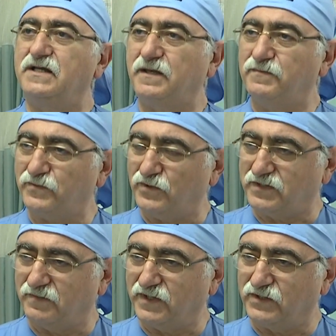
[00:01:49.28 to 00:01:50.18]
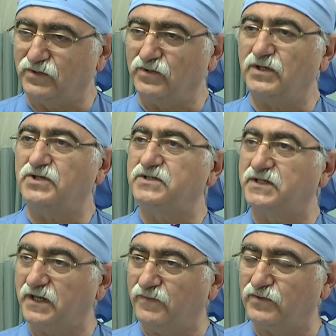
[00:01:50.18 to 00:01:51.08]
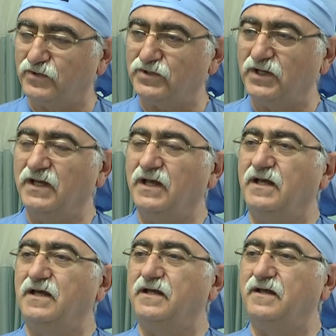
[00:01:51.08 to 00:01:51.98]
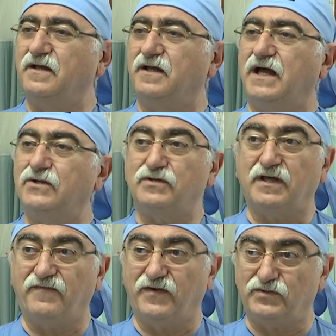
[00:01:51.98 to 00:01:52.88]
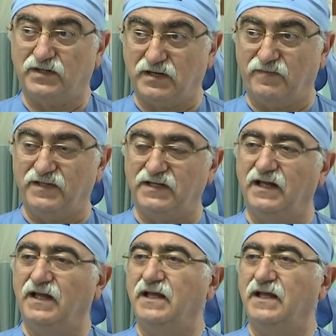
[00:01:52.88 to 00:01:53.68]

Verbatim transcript: temiz bir ortamda yaşıyor. Aşıları yapılıyor. Ee, her türlü enfeksiyona kapalı.